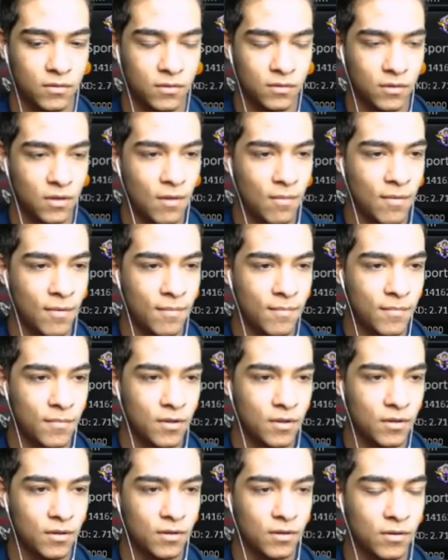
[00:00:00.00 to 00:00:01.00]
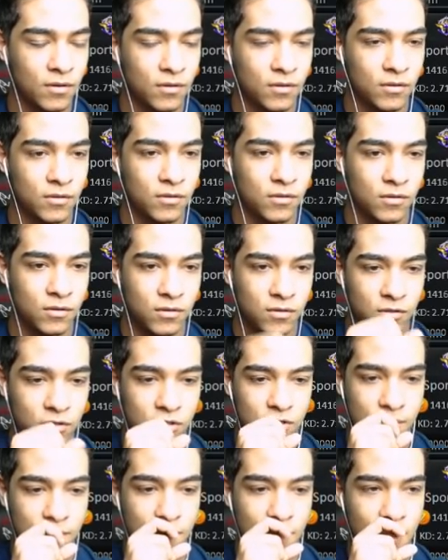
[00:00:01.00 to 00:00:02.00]
Tamam.
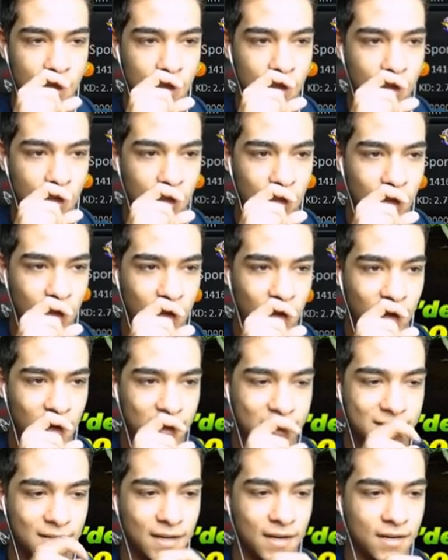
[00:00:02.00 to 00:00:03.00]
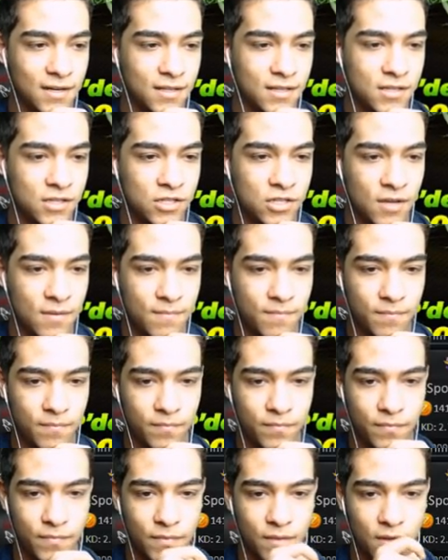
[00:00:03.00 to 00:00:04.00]
Şimdi kasalar diyeceğim.
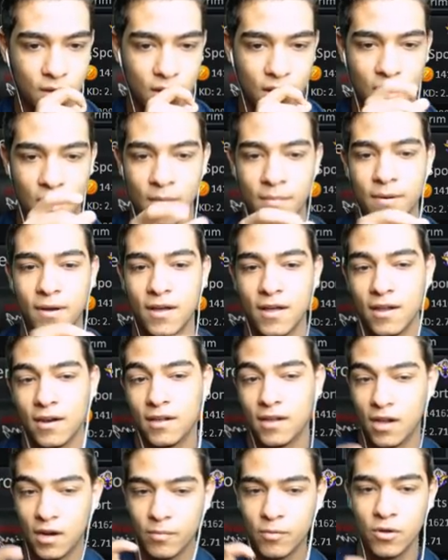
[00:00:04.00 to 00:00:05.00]
Abi kalkar bu